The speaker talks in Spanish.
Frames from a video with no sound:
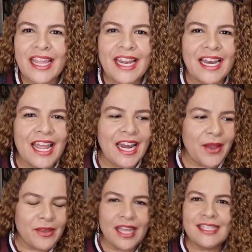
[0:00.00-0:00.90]
Arreglar
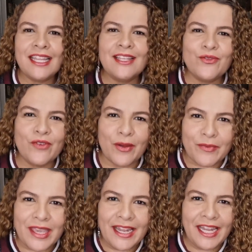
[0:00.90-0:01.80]
la vida hasta de su
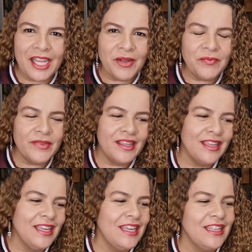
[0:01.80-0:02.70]
familia,
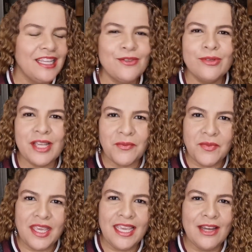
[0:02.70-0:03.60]
de sus
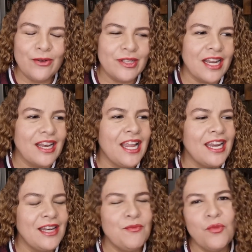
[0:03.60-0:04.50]
amigos,
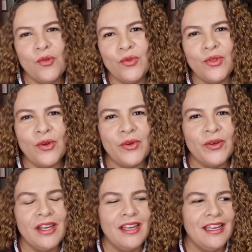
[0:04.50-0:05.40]
arreglar el mundo.
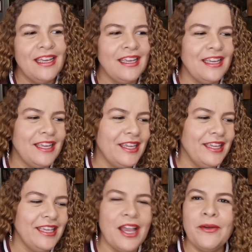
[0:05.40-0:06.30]

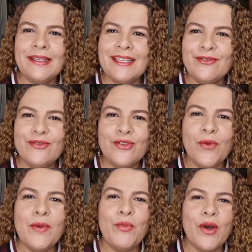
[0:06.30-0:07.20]
Eh, y a veces
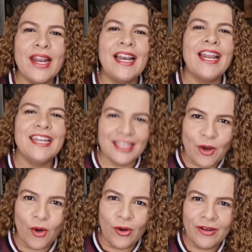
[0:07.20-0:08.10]
no me puedo arreglar ni yo.